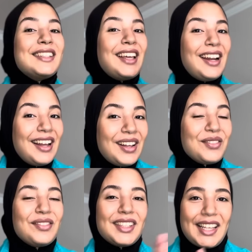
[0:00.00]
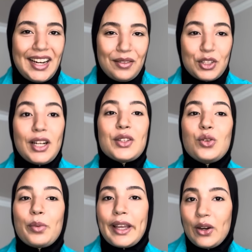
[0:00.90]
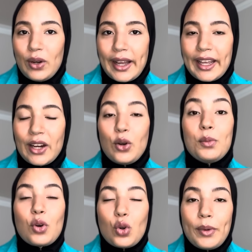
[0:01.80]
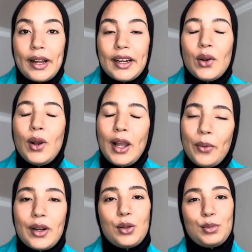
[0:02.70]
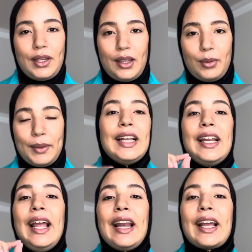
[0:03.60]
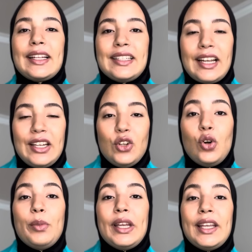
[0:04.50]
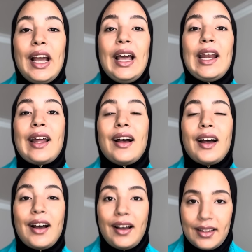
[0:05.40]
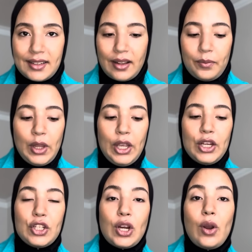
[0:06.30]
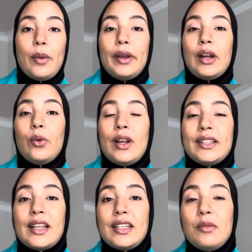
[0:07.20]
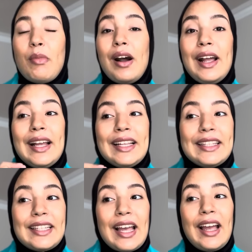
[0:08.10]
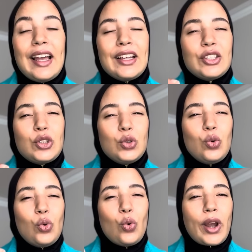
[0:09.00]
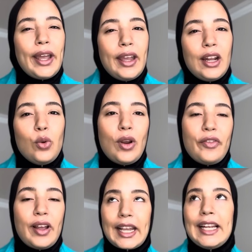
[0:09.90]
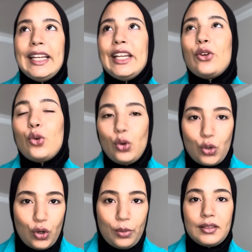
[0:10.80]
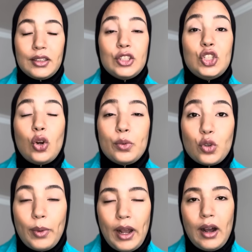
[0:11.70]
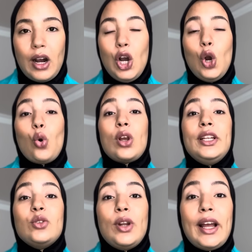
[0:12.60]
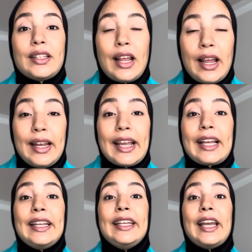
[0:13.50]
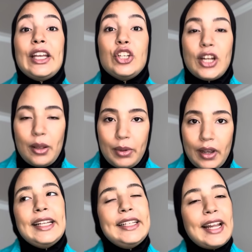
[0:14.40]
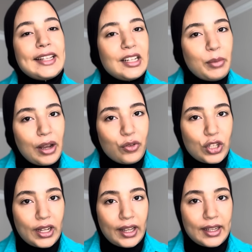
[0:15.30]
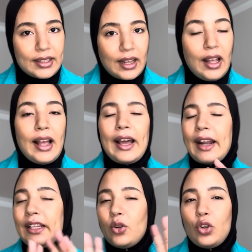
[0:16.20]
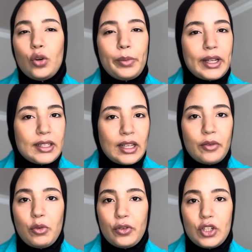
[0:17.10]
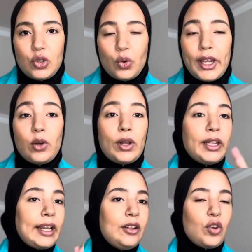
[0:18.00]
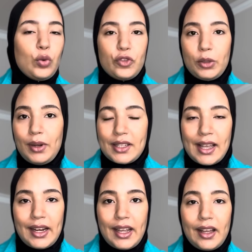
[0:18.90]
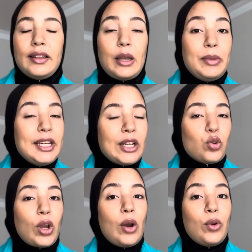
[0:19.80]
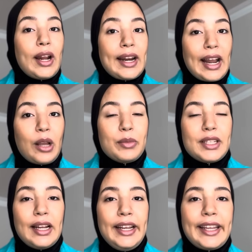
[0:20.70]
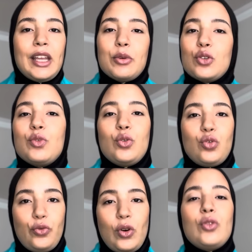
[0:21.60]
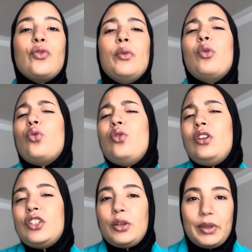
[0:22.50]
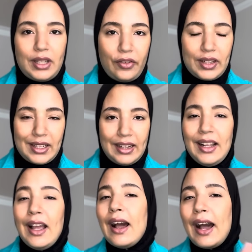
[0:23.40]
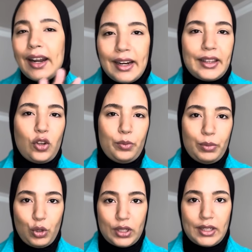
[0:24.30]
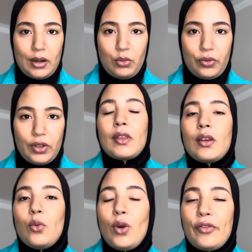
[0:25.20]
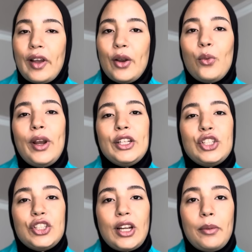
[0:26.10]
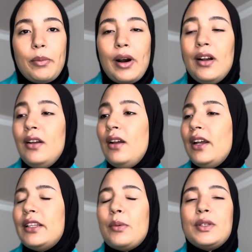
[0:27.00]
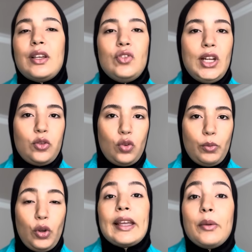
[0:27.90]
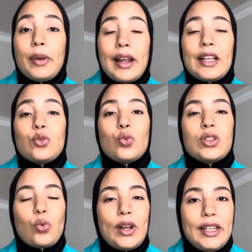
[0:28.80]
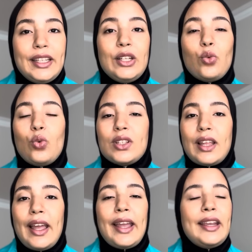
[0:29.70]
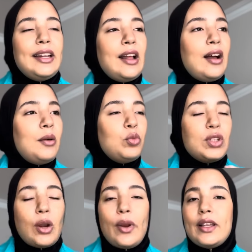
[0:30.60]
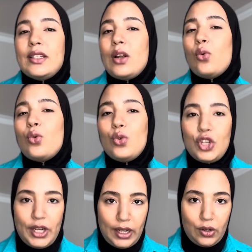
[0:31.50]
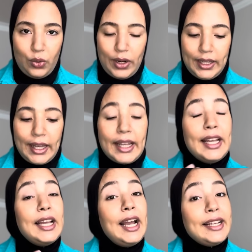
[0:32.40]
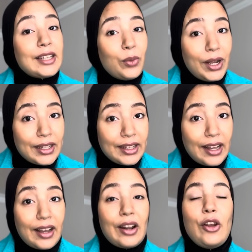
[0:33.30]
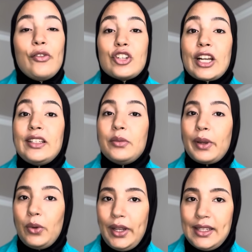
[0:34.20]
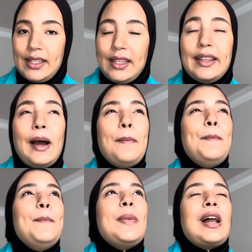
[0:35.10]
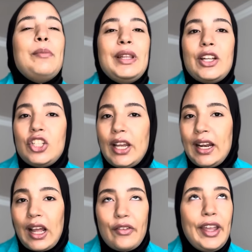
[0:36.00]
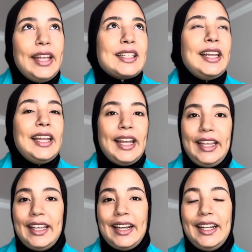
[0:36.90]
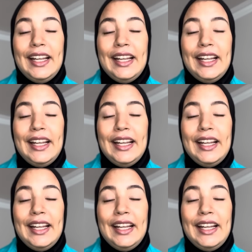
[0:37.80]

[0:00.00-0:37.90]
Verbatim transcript: سلام سلام ان شاء الله تكونوا بخير وعلى خير اموركم هانيه واحوالكم طيبه الحلقه ديال اليوم هي حلقه خاصه جوابا او لا تتمه نتاع شنو وقع الوفاء اللي كلكم تجاوبتوا معاها وخليتوا لها تعاليق اللي هي ايجابيه الناس اللي ما عرفوش هذه القصه انا غادي نقول لكم باختصار مفيد شنو كاين وغادي نخدم لكم في شي بلاصه هنايا لا مينياتور او لا الرقم تاع الحكايه باش تمشيو تشوفوها وتفهموا كل شيء بالتفاصيل انا نعطيكم بالمختصر المفيد وفاء واحد الشابه عندها بزاف ديال الطموح كبرات وسط والدين وسط عائله متوازنه وكل شيء كان هو هذاك حتى لواحد النهار فاش غادي تبغي واحد السيد عمرها ما دارت شي علاقه في حياتها نهائيا